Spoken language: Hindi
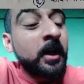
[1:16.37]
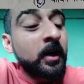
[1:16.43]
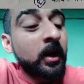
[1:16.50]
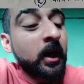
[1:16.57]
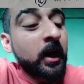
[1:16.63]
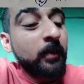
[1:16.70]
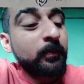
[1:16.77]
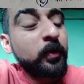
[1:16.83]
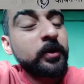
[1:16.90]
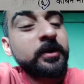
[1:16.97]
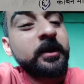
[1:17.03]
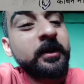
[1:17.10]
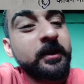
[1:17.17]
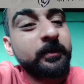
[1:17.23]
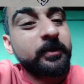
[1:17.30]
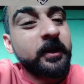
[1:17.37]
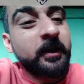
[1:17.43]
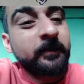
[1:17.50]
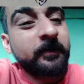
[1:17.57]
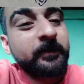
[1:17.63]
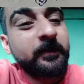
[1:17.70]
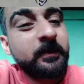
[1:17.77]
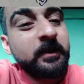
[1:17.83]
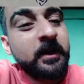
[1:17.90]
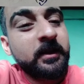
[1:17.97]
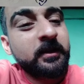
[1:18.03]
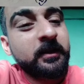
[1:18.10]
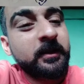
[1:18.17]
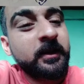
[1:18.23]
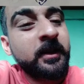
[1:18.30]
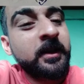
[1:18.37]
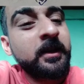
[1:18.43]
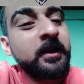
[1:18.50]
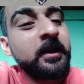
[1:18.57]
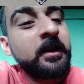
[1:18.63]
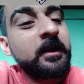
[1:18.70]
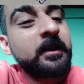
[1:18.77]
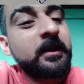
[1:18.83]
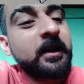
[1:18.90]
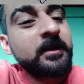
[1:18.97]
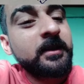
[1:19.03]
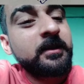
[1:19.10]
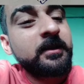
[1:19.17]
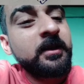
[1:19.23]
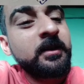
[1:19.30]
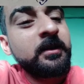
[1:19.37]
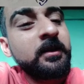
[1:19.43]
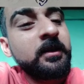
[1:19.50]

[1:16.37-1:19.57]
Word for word: पोषण सप्ताह याद रखेंगे राष्ट्रीय